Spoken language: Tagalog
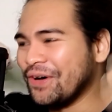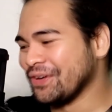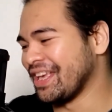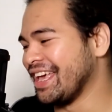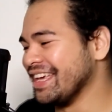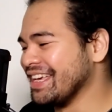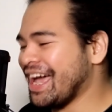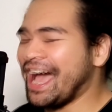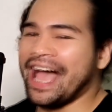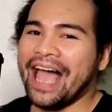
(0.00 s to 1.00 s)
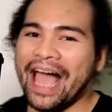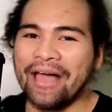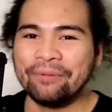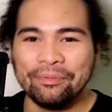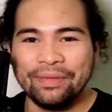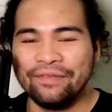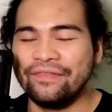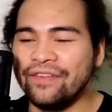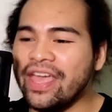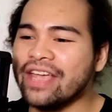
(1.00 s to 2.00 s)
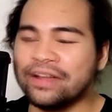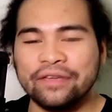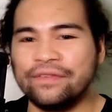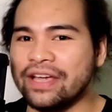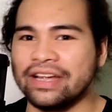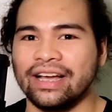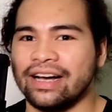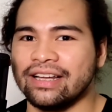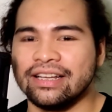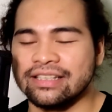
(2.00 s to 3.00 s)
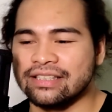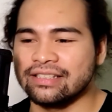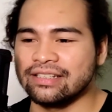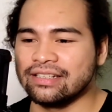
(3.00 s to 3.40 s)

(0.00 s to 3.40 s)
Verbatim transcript: Okay, I will be very, very honest.